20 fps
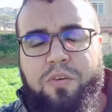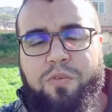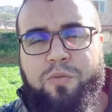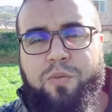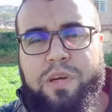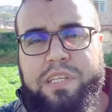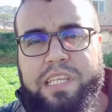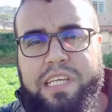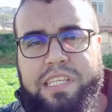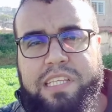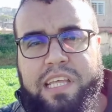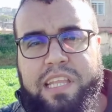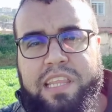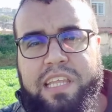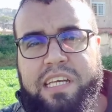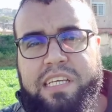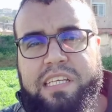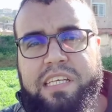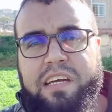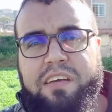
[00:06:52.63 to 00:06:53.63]

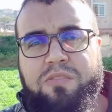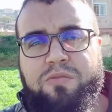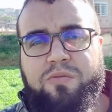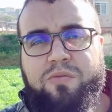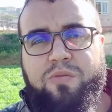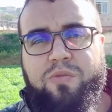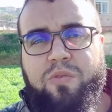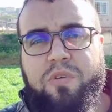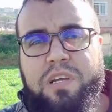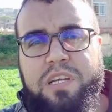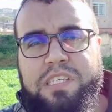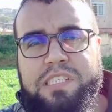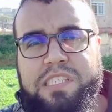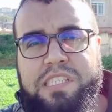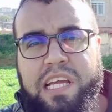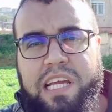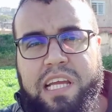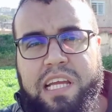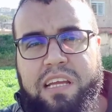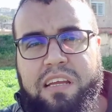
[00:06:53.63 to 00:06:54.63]
وتتذكر كل
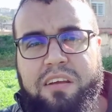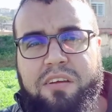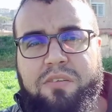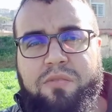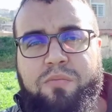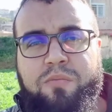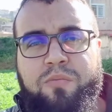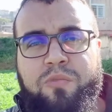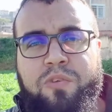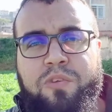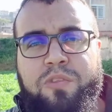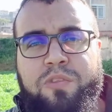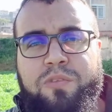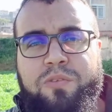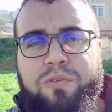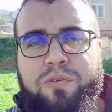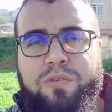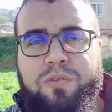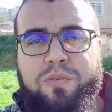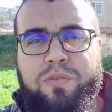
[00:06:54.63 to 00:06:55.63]
شيء
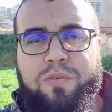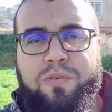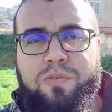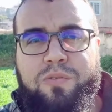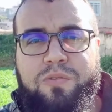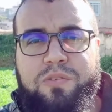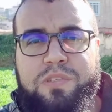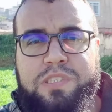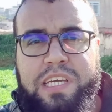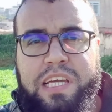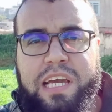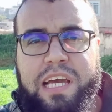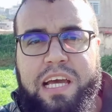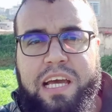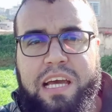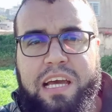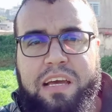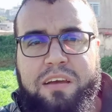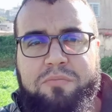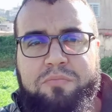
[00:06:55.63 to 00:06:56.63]
منذ
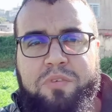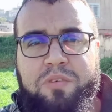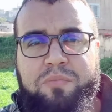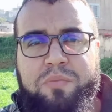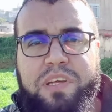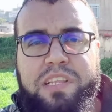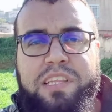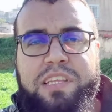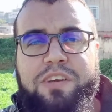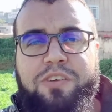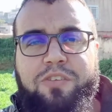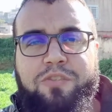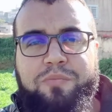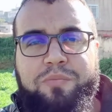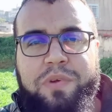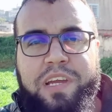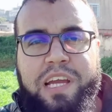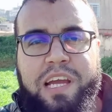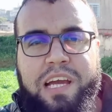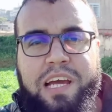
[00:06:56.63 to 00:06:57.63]
خروجها من بطن
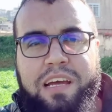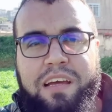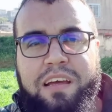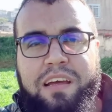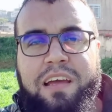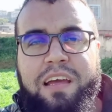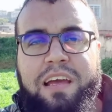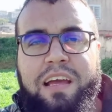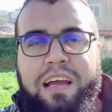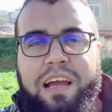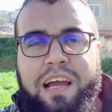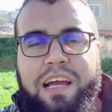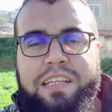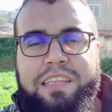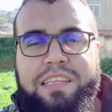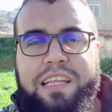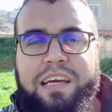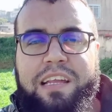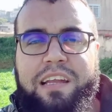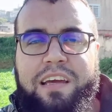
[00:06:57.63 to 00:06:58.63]
أمها
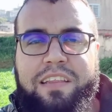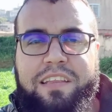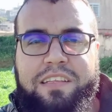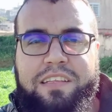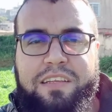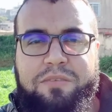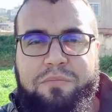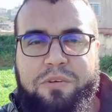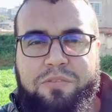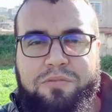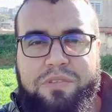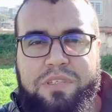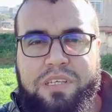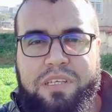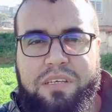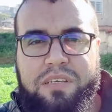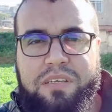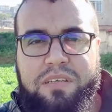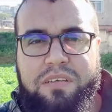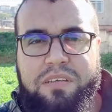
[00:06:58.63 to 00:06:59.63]
حتى لحظة الموت
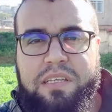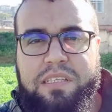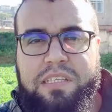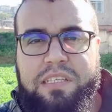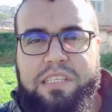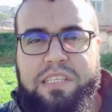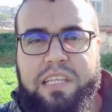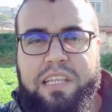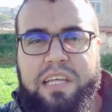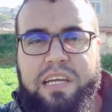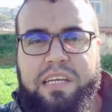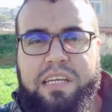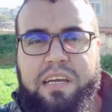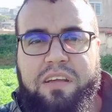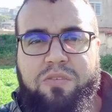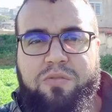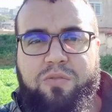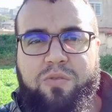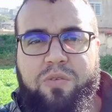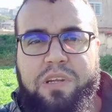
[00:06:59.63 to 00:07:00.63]

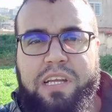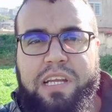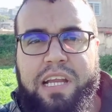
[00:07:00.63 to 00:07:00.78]
تتذكر كل